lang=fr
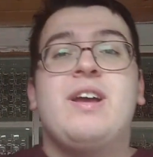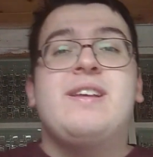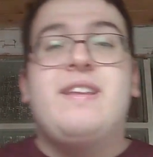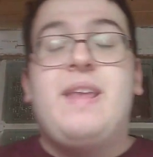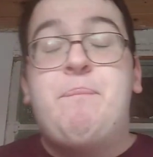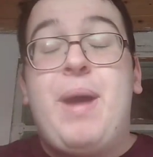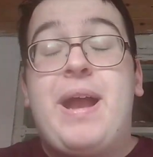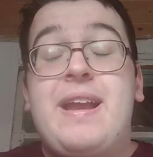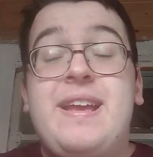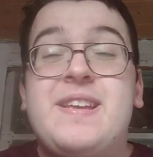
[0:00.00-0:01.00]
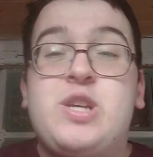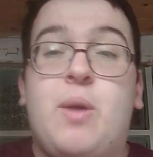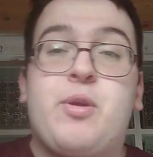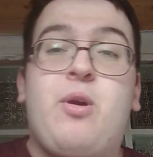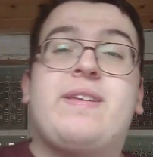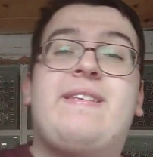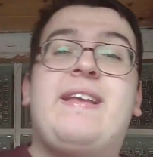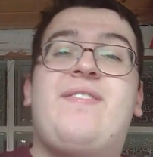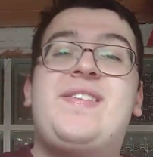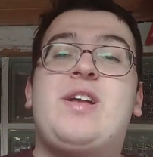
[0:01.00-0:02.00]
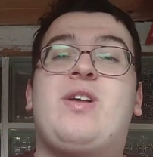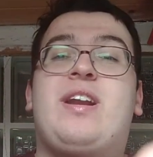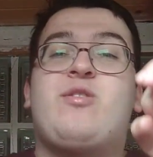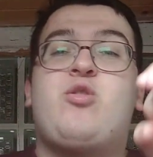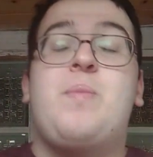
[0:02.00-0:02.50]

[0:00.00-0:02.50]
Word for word: C'était pas la Ligue des Champions, c'était la finale de la,